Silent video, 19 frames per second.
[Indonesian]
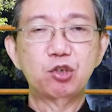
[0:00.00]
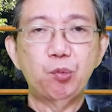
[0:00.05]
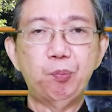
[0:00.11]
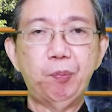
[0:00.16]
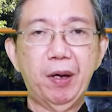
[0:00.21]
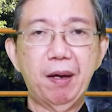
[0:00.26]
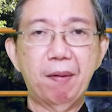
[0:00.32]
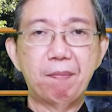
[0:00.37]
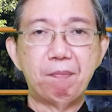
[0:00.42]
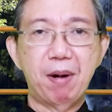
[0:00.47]

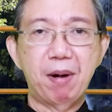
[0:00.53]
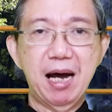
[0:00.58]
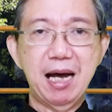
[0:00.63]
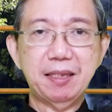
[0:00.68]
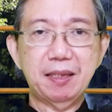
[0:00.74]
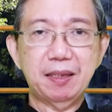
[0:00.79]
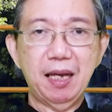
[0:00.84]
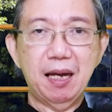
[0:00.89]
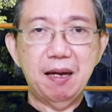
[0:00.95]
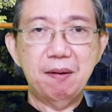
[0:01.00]
supaya
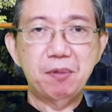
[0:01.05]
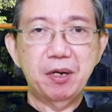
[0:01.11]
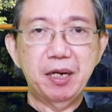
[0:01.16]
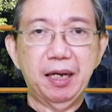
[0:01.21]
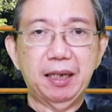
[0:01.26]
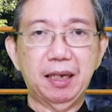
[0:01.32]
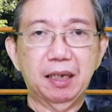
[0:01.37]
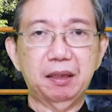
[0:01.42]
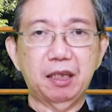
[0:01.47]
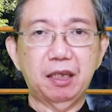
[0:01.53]
mata
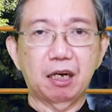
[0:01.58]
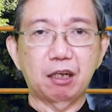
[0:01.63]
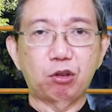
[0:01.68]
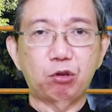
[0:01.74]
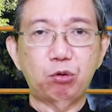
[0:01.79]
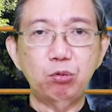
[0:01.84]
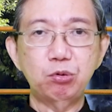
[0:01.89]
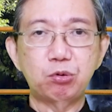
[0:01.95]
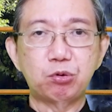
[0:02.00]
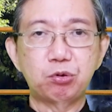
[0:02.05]
mereka
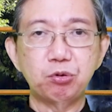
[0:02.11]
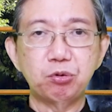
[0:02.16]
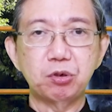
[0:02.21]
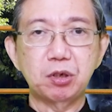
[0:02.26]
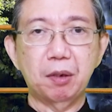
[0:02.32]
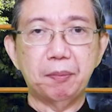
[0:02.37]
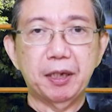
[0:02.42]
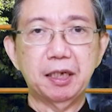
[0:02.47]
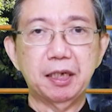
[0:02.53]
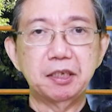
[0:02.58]
tertuju
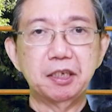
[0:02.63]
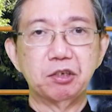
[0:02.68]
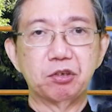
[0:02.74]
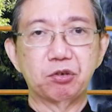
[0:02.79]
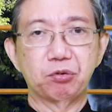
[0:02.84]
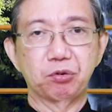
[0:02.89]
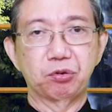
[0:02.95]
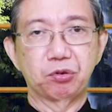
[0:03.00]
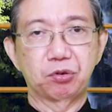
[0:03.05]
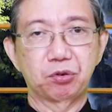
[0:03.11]
kepada
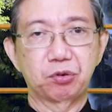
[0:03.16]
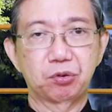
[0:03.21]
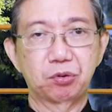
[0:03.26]
Yesus,